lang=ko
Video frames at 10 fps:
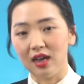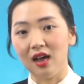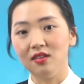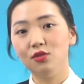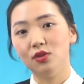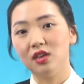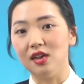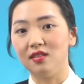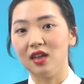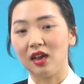가질 수 있는
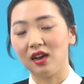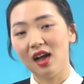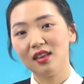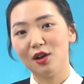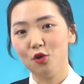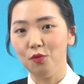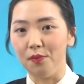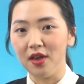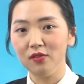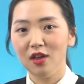일자리를 하나라고
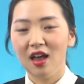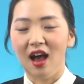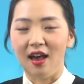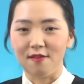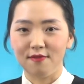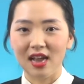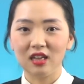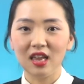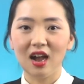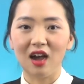보면 I
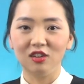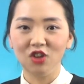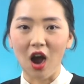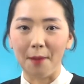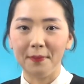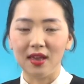finally got a job.